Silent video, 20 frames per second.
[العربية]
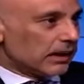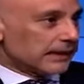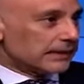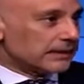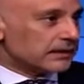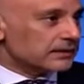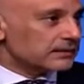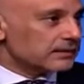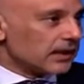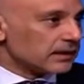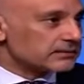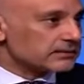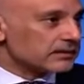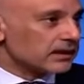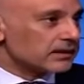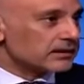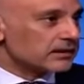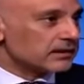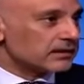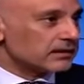اكيد
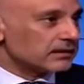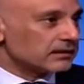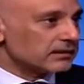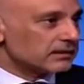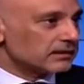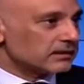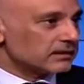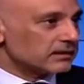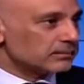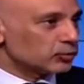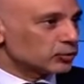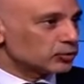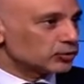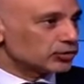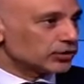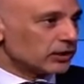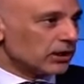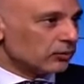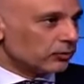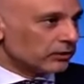اعطاك
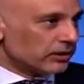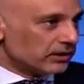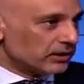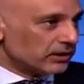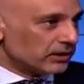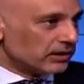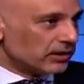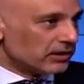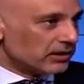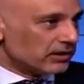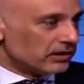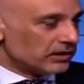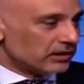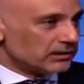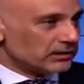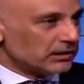بوش قوي مم.